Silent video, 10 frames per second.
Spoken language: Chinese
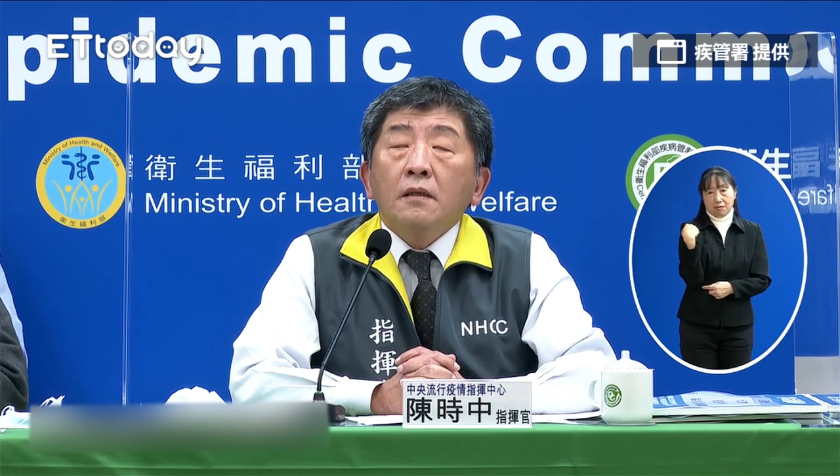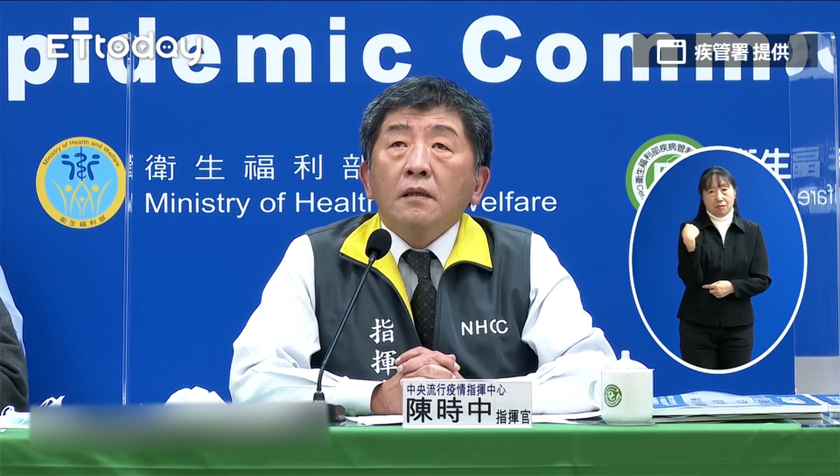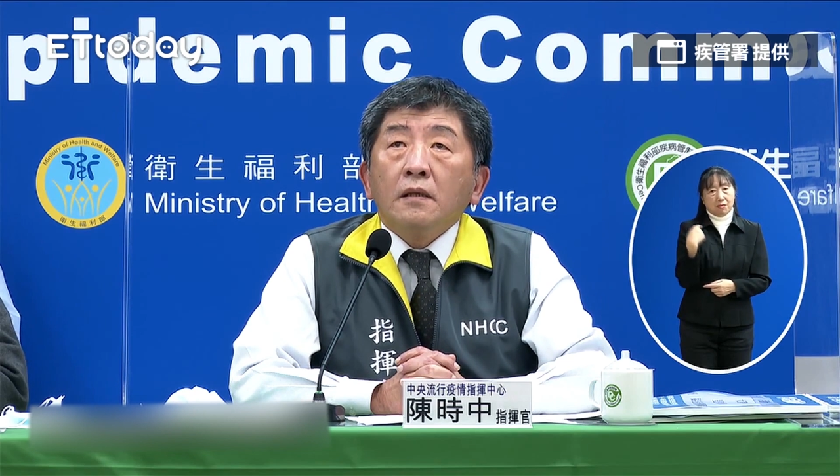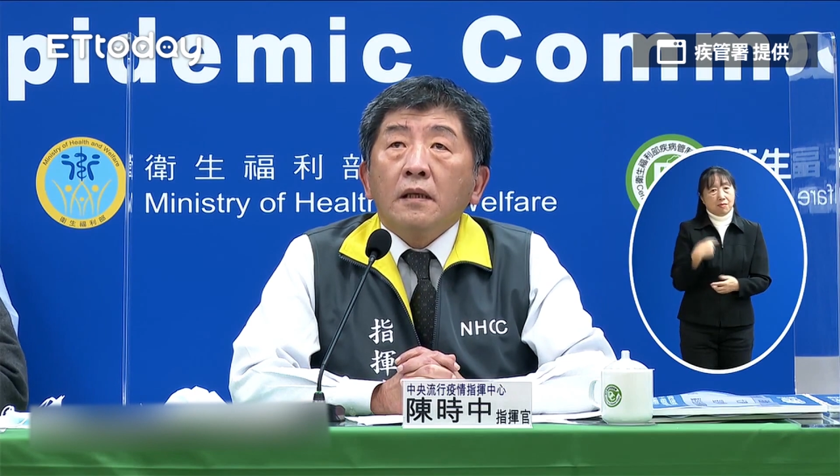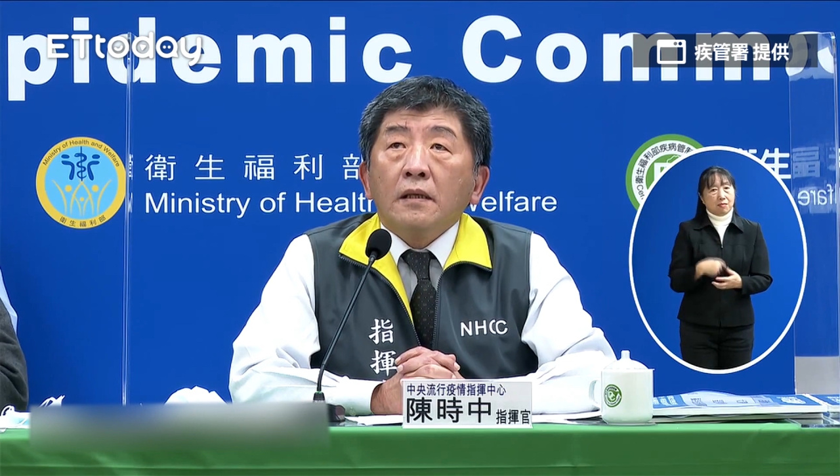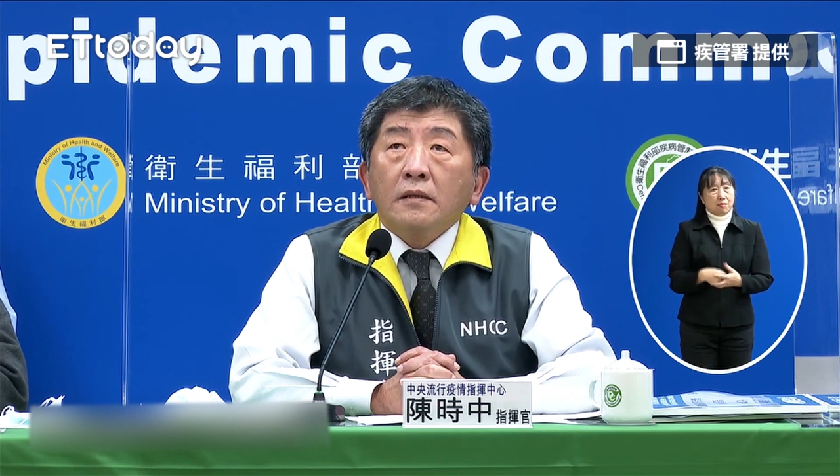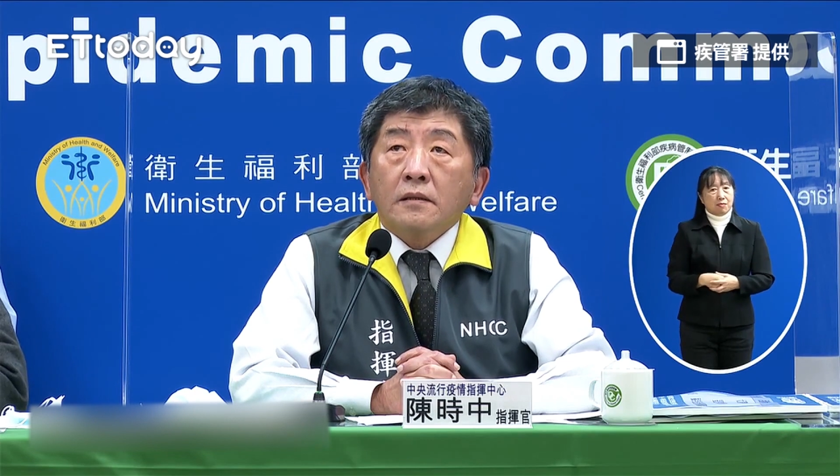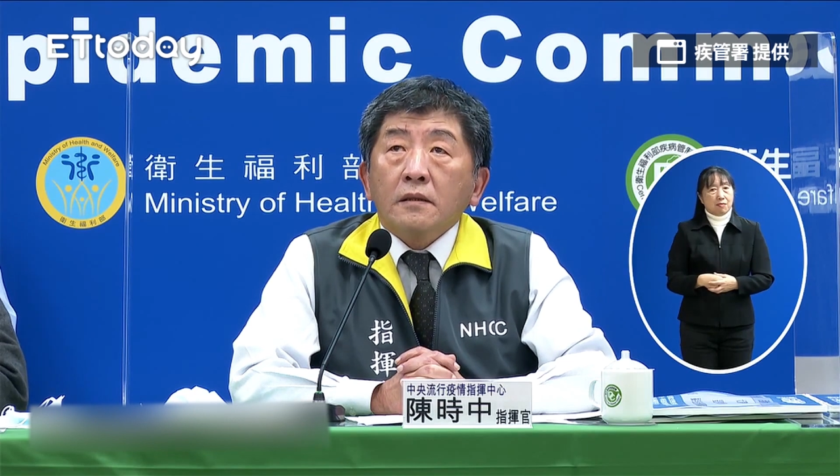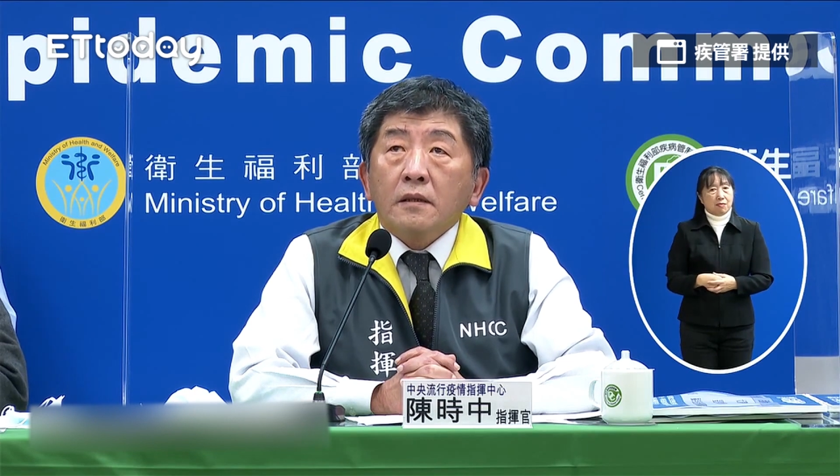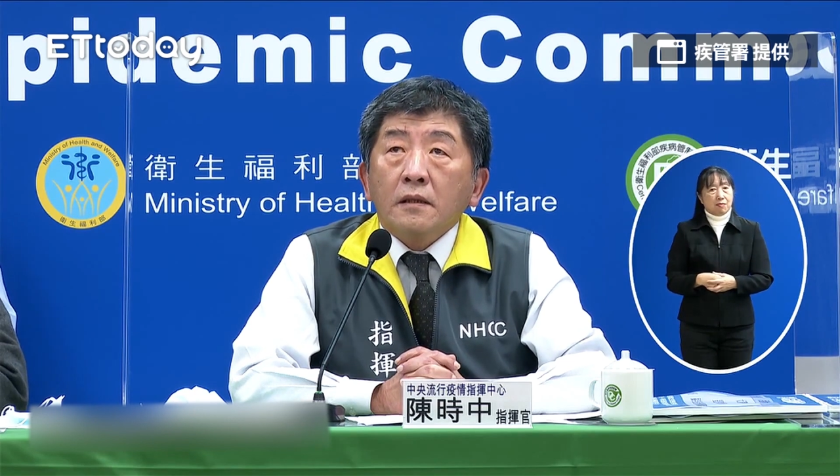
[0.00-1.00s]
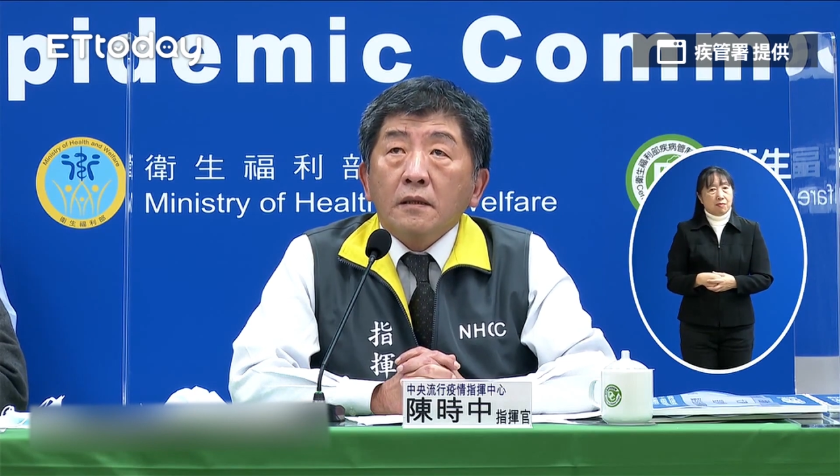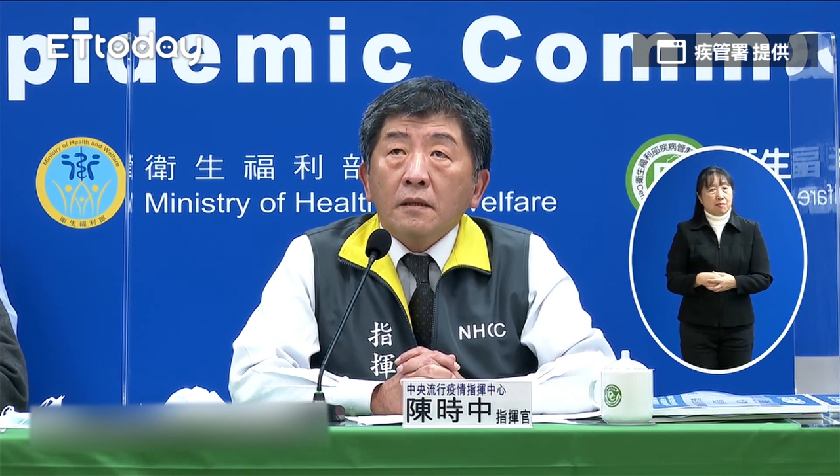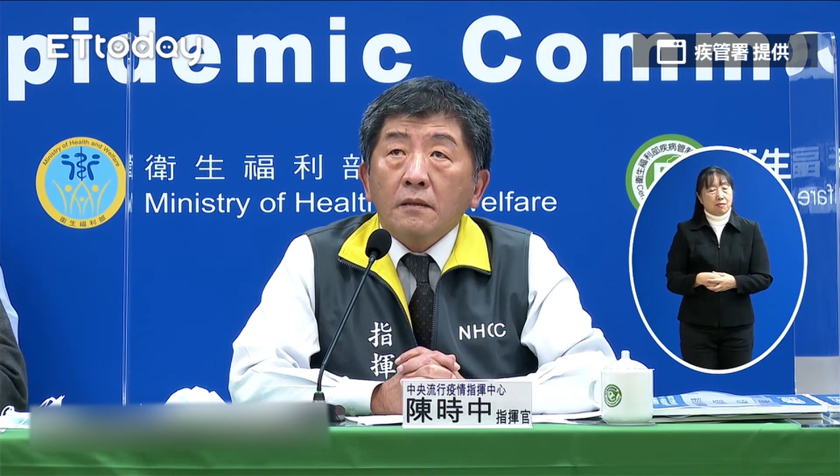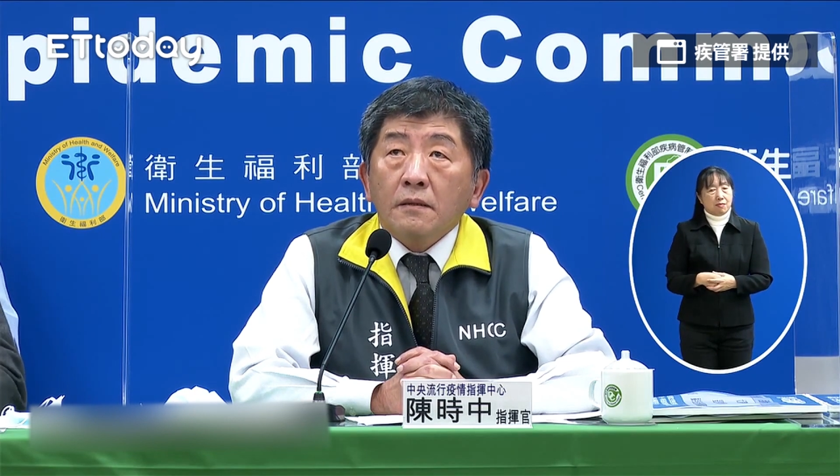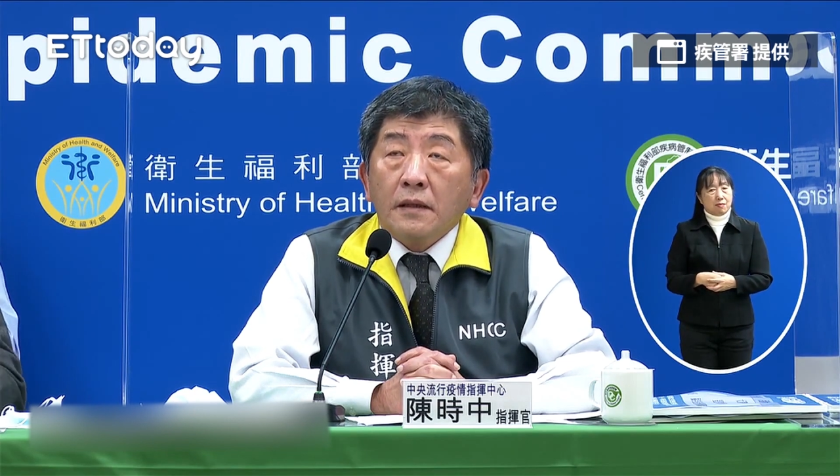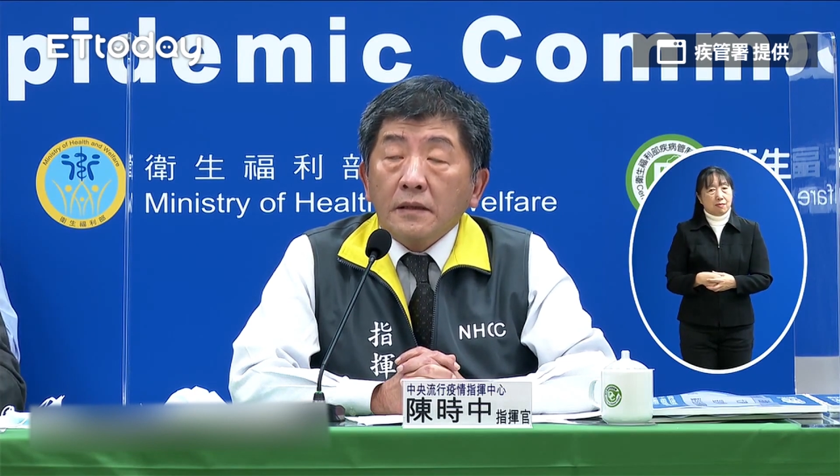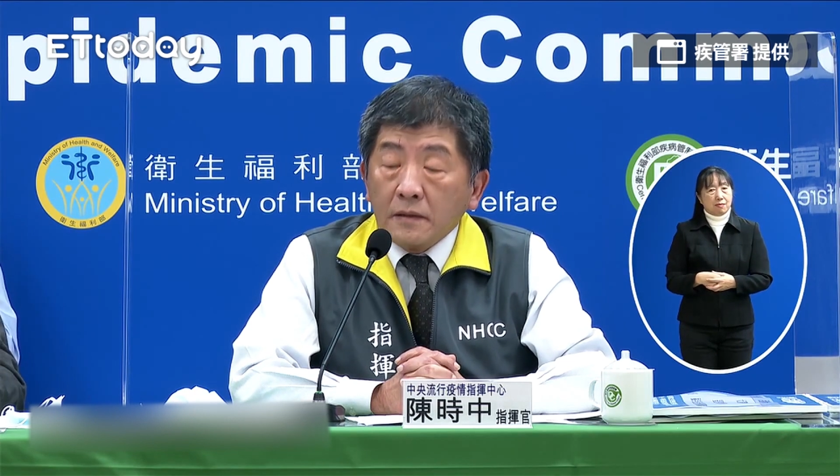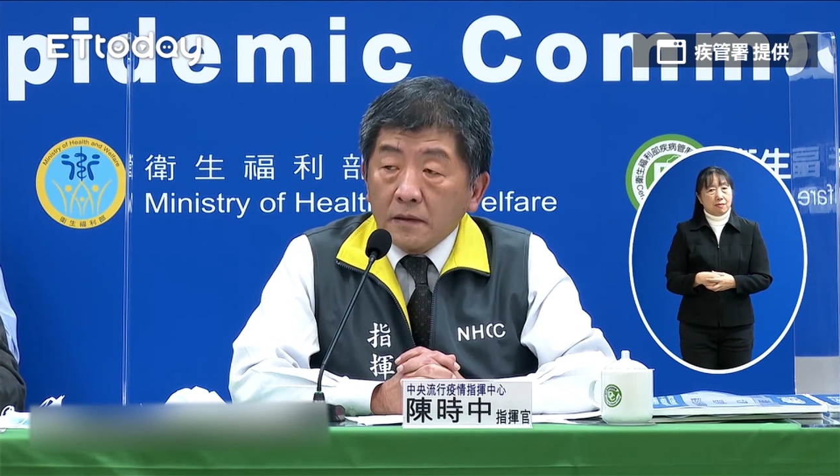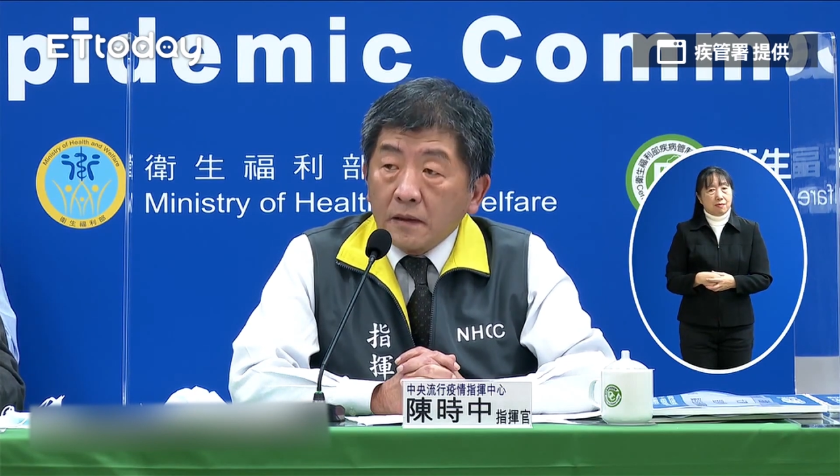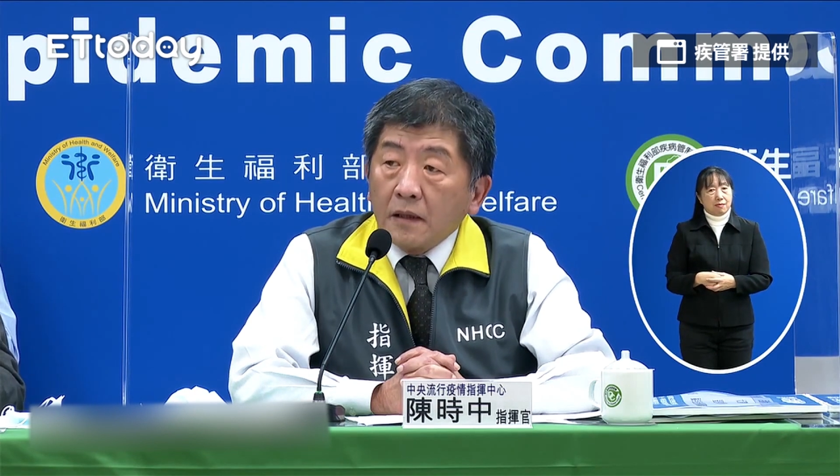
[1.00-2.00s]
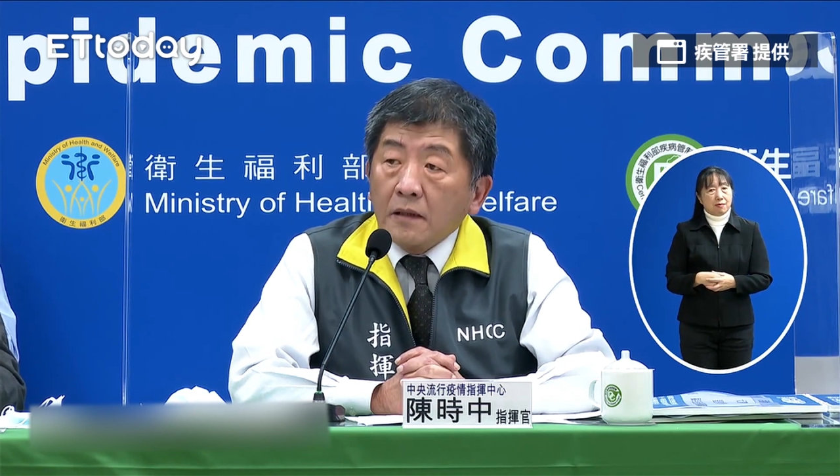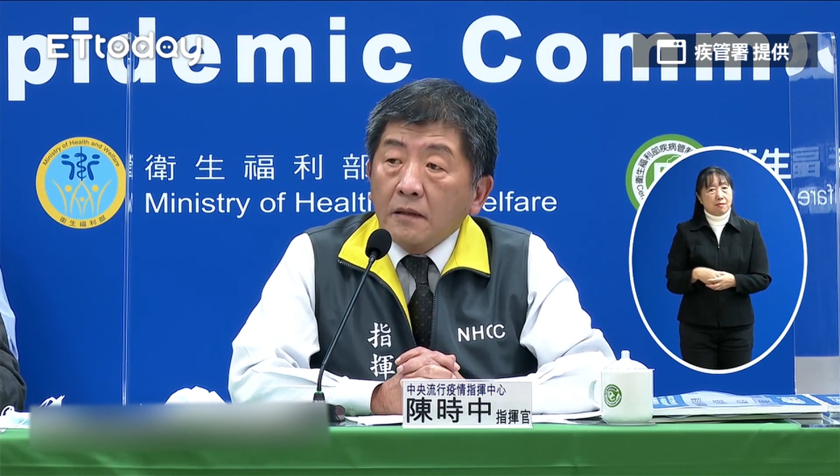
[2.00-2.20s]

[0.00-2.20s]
应该是晚上